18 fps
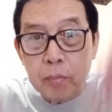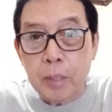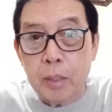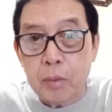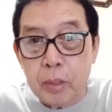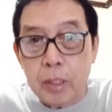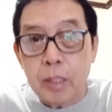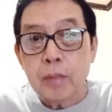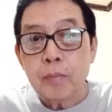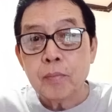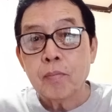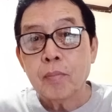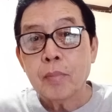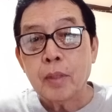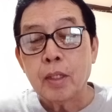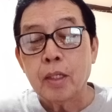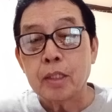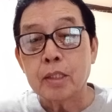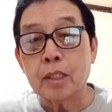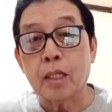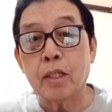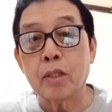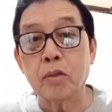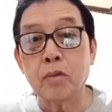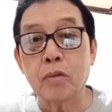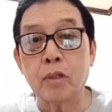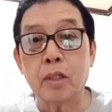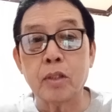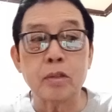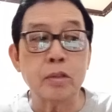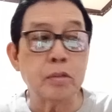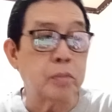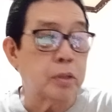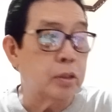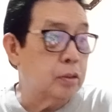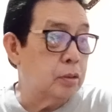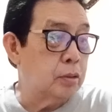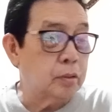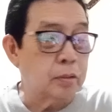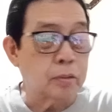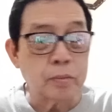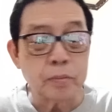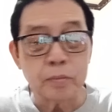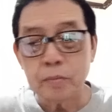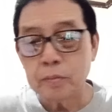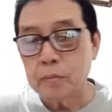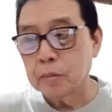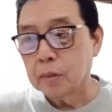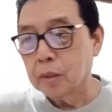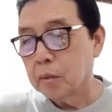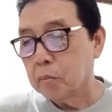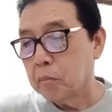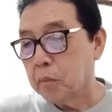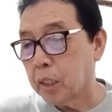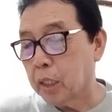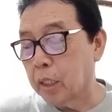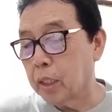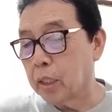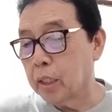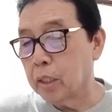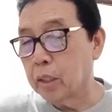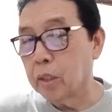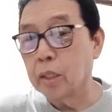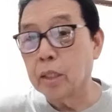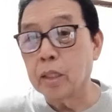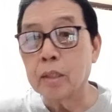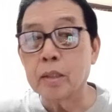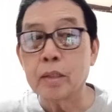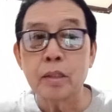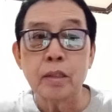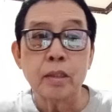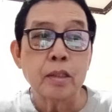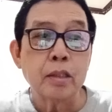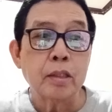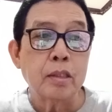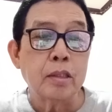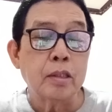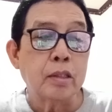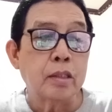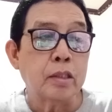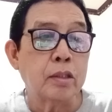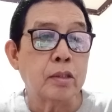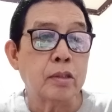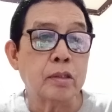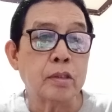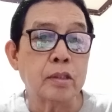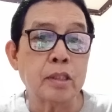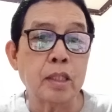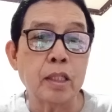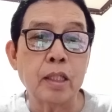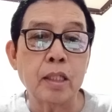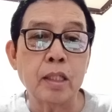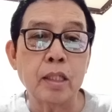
Bawi. Eh. Sa rin yung ano yun. Magaling din yun eh. Yung si...